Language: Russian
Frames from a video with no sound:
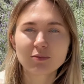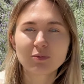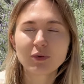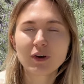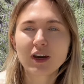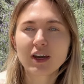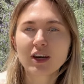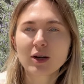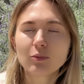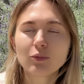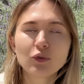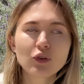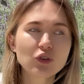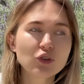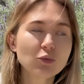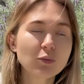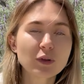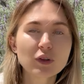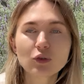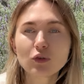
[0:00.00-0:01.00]
по
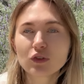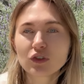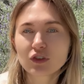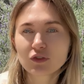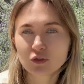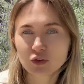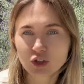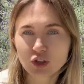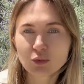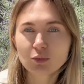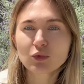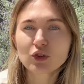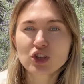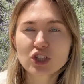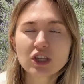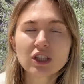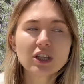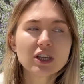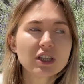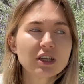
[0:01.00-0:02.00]
аэропорту, подходит вот этот
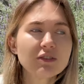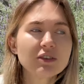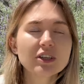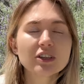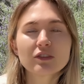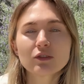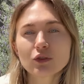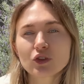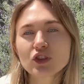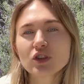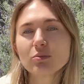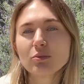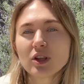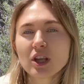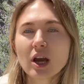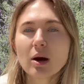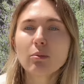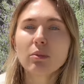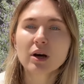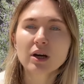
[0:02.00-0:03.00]
мужчина и говорит, слушайте,
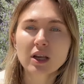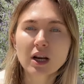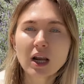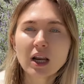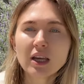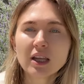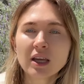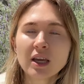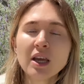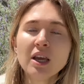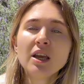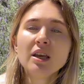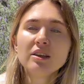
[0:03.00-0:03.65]
меня обокрали,